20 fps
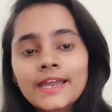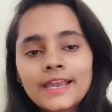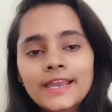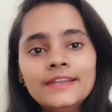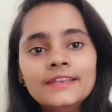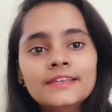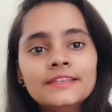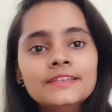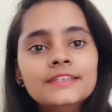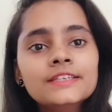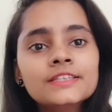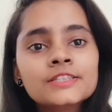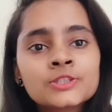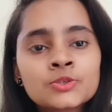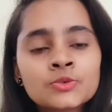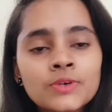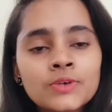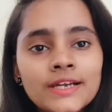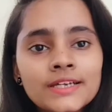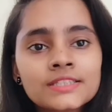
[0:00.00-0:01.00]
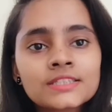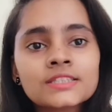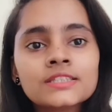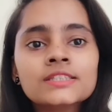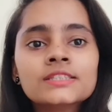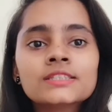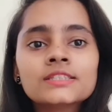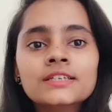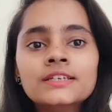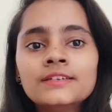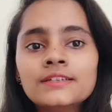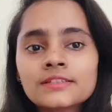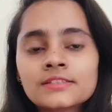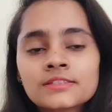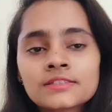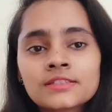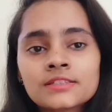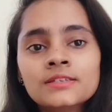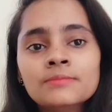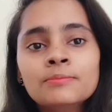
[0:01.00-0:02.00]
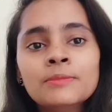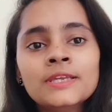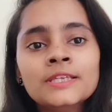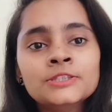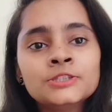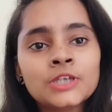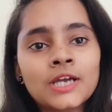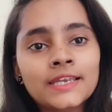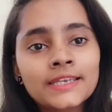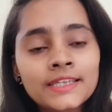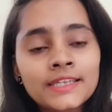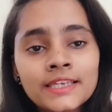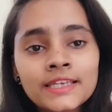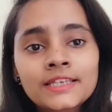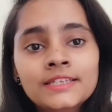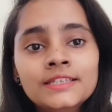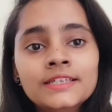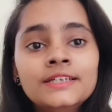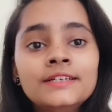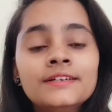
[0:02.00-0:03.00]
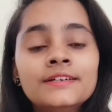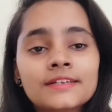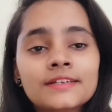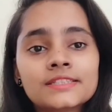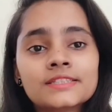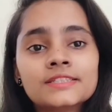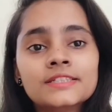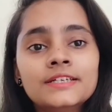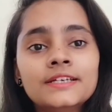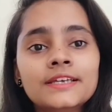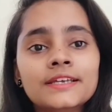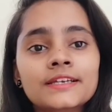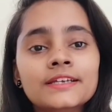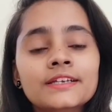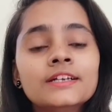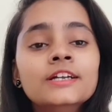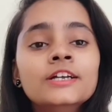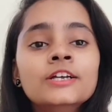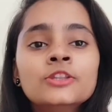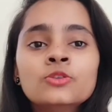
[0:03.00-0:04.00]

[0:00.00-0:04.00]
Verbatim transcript: एंड यदि स्टूडेंट्स इस इंडस्ट्री में जाने के लिए इंटरेस्टेड हैं